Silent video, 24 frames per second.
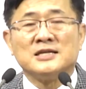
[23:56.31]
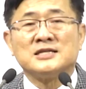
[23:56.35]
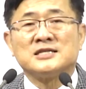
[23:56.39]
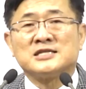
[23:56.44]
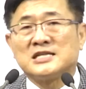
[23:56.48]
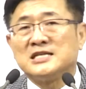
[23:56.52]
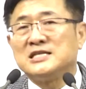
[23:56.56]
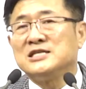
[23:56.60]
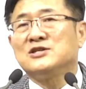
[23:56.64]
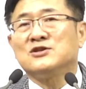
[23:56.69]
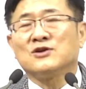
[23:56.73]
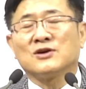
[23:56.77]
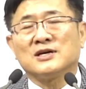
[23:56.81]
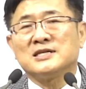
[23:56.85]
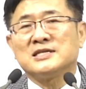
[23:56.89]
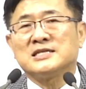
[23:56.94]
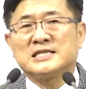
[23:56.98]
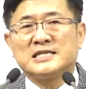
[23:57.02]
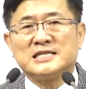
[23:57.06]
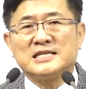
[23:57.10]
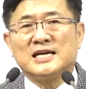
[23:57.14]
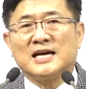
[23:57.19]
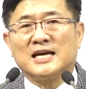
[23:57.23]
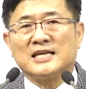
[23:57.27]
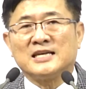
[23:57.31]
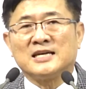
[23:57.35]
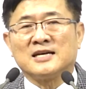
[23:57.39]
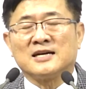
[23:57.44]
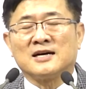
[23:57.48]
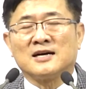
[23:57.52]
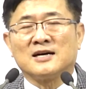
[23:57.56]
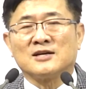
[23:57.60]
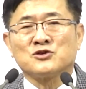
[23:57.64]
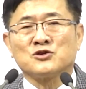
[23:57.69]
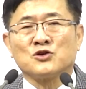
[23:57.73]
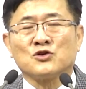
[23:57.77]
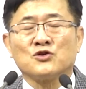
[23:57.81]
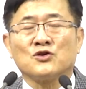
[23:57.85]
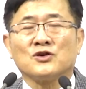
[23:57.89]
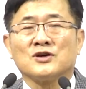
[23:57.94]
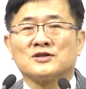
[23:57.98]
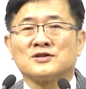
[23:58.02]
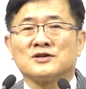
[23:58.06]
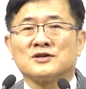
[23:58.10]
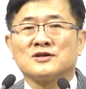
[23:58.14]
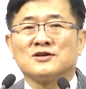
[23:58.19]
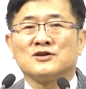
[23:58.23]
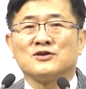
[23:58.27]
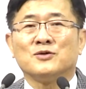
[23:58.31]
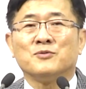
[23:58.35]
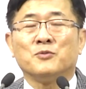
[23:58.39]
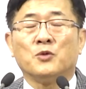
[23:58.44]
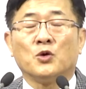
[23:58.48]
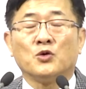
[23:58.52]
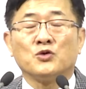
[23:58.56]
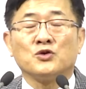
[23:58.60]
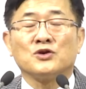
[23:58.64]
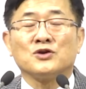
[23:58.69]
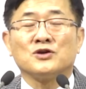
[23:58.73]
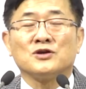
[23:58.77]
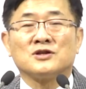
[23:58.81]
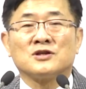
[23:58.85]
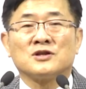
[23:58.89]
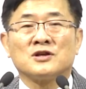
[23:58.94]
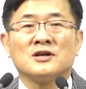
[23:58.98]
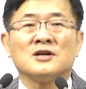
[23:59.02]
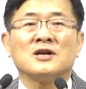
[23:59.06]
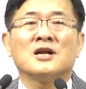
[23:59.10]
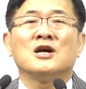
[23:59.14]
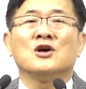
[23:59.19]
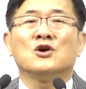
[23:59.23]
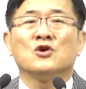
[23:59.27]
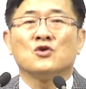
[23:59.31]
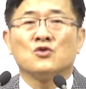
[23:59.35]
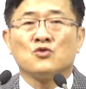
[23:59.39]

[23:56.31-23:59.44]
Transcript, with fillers: 진정한 신이 아니라 성경에서는 그런 모든 것들을